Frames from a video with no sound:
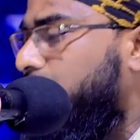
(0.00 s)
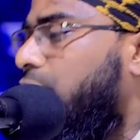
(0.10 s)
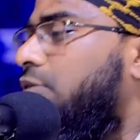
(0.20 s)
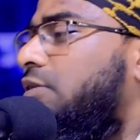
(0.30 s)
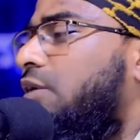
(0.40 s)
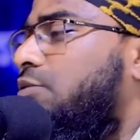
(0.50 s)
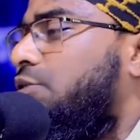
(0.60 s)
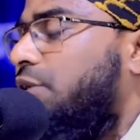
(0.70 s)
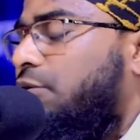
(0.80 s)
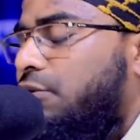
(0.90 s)
সন্তান
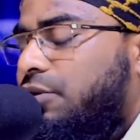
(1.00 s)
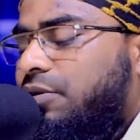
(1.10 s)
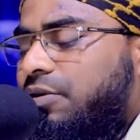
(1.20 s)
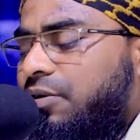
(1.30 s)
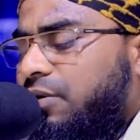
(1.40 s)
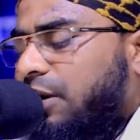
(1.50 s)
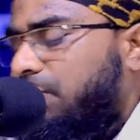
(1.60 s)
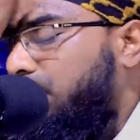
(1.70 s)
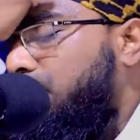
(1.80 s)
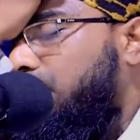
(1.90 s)
হইছে গড়
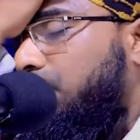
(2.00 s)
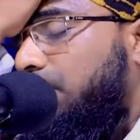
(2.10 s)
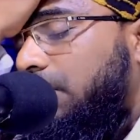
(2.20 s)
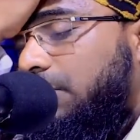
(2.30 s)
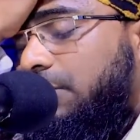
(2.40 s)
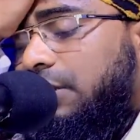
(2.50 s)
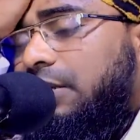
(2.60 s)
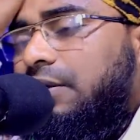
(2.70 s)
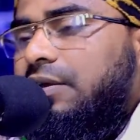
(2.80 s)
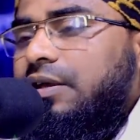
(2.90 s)
আমরা শুরু সময় দেখছি
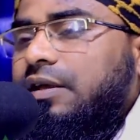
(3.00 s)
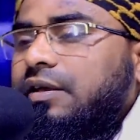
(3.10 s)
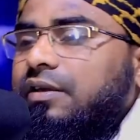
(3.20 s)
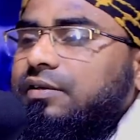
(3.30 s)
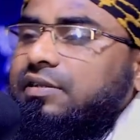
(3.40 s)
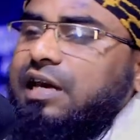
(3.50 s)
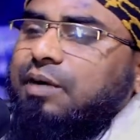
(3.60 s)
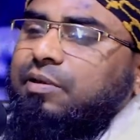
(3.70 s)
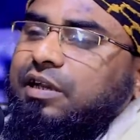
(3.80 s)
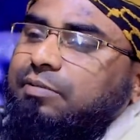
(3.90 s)
যে
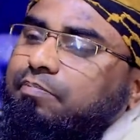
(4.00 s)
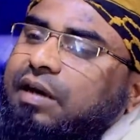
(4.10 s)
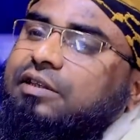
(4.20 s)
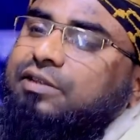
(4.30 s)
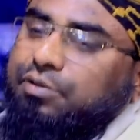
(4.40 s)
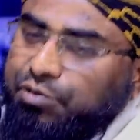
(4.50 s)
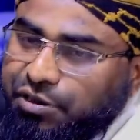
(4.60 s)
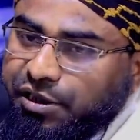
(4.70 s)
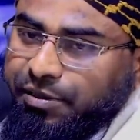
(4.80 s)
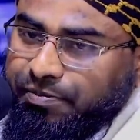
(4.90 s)
আমার এক বাতিজা
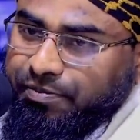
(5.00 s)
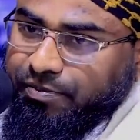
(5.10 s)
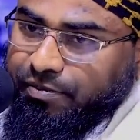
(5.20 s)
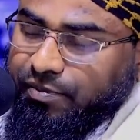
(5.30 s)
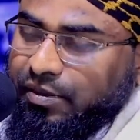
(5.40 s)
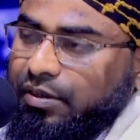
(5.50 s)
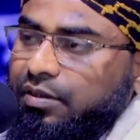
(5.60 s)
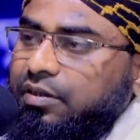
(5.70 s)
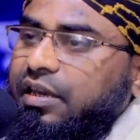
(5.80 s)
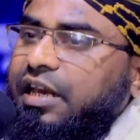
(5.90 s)
হইছে
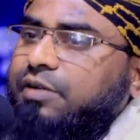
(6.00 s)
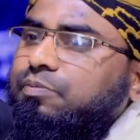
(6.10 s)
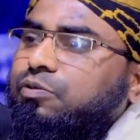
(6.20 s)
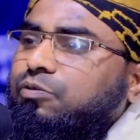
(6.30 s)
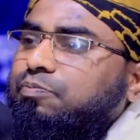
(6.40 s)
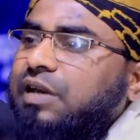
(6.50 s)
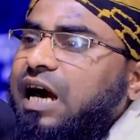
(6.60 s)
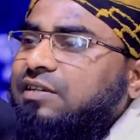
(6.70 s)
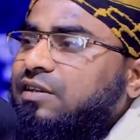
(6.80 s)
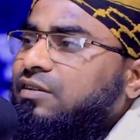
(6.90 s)
এক মুরব্বী
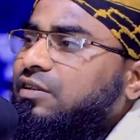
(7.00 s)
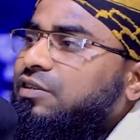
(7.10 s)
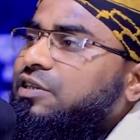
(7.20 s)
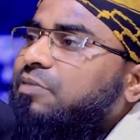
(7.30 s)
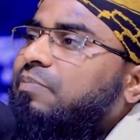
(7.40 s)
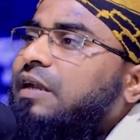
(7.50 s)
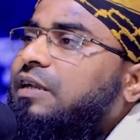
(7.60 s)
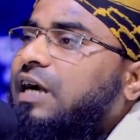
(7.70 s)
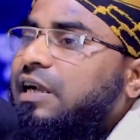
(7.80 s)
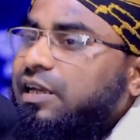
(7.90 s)
আজান দিতেছেন
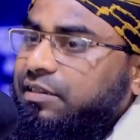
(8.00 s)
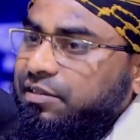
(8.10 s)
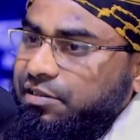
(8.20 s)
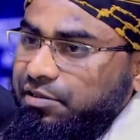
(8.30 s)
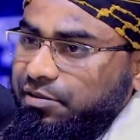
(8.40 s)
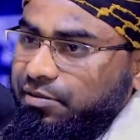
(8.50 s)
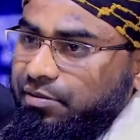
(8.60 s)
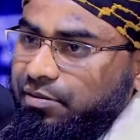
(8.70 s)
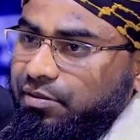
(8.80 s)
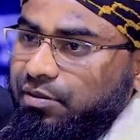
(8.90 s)
বাড়ির গাটা
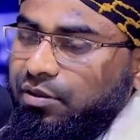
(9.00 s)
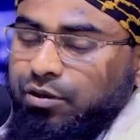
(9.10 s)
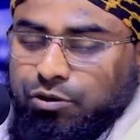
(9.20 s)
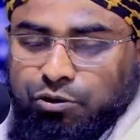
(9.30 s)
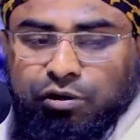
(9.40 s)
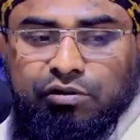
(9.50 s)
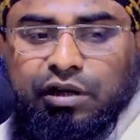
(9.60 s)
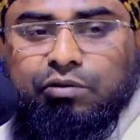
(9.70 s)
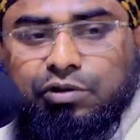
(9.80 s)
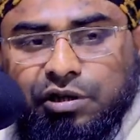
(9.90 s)

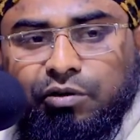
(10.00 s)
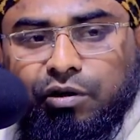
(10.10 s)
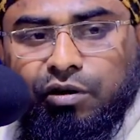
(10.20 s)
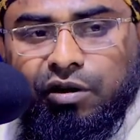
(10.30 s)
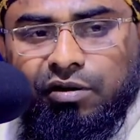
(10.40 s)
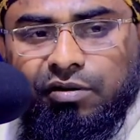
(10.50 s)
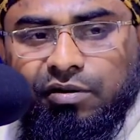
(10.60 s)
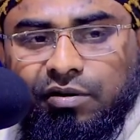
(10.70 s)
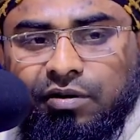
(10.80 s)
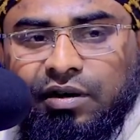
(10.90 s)
সন্তান হইছে গড়
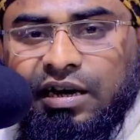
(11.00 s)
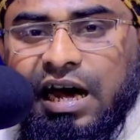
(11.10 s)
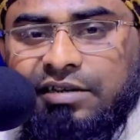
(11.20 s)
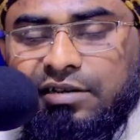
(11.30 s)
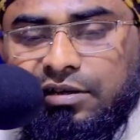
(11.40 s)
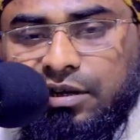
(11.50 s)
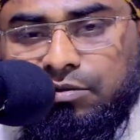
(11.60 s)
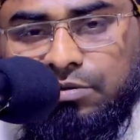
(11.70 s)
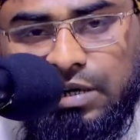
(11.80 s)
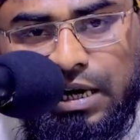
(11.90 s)
আর আজান দেয়
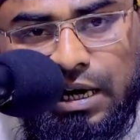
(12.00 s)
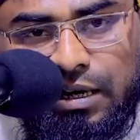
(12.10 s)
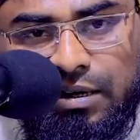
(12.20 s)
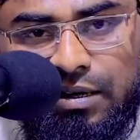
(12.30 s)
কোন জায়গায়